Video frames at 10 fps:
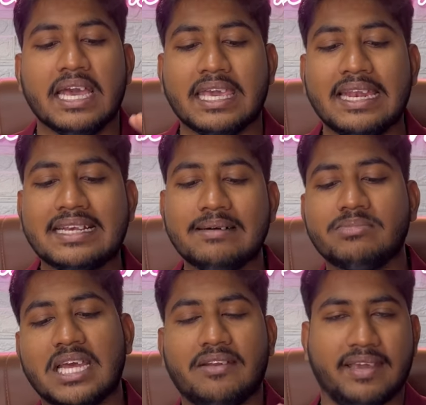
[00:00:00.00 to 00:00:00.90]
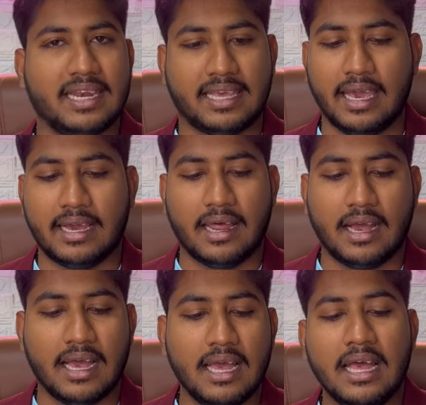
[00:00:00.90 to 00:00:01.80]
இன்கம் சர்டிஃபிகேட்
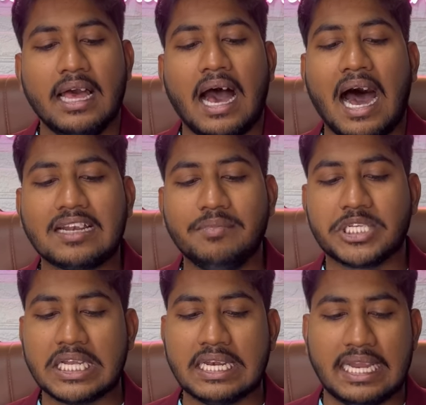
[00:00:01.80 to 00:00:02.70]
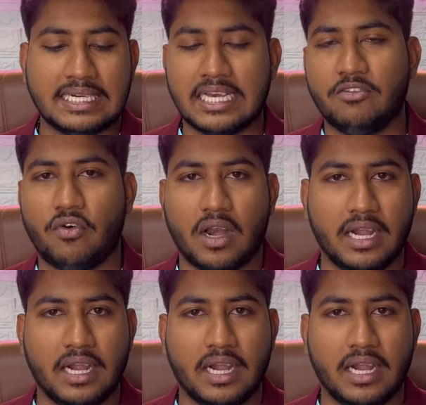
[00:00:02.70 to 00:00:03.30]
கேட்குறாங்க அட்மிஷன் லெட்டர் ஃபார் அ